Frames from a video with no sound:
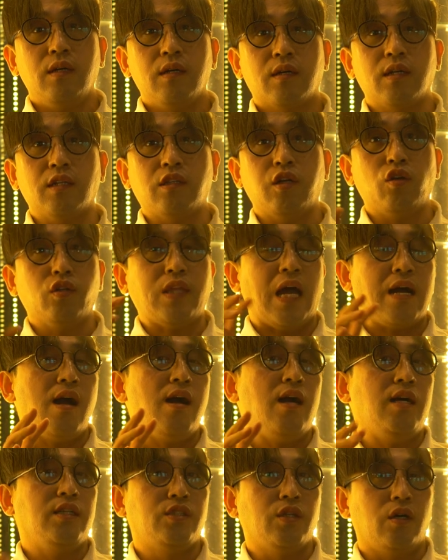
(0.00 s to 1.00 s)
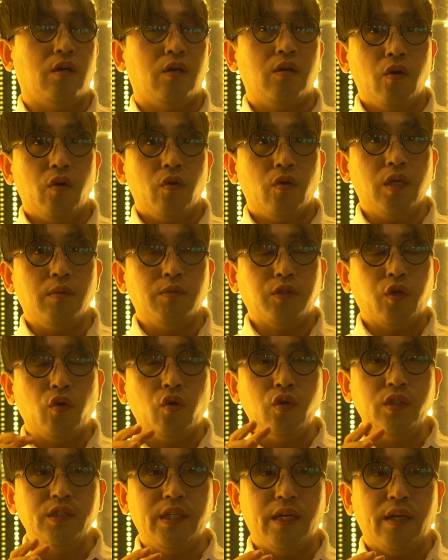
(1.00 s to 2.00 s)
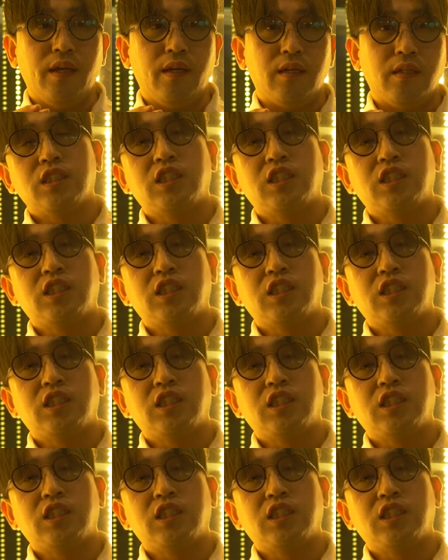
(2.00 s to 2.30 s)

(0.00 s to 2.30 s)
그래서 서로 당황하죠. 왜냐면 서로 이제